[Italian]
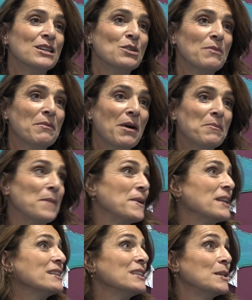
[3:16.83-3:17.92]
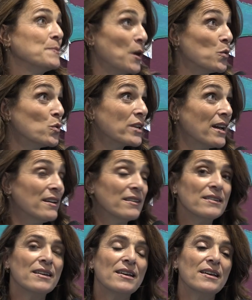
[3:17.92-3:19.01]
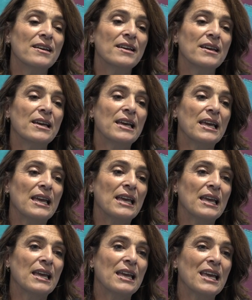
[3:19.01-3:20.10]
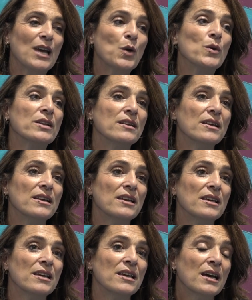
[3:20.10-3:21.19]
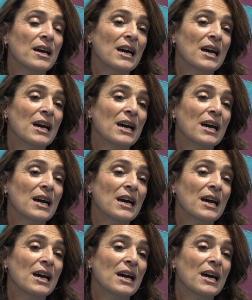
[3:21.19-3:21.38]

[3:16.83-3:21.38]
come mamma piena di paure, eh, e, e, quindi